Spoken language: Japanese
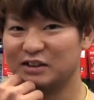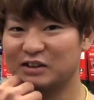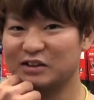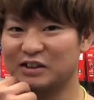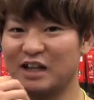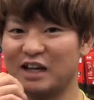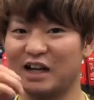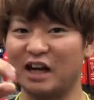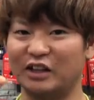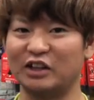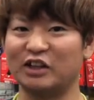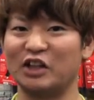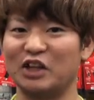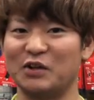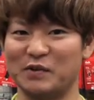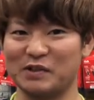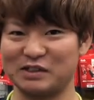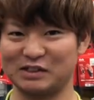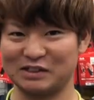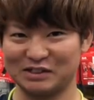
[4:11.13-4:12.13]
誰か出てき
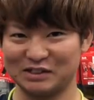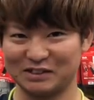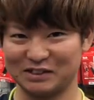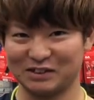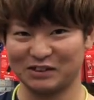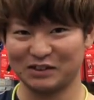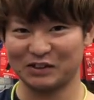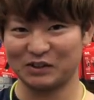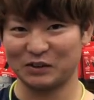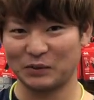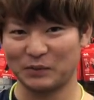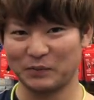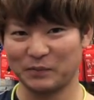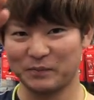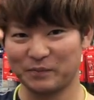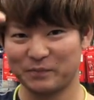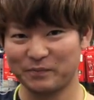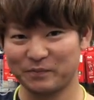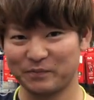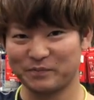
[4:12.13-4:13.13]
ます
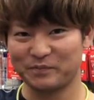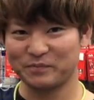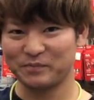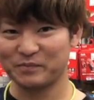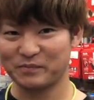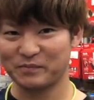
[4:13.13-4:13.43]
こ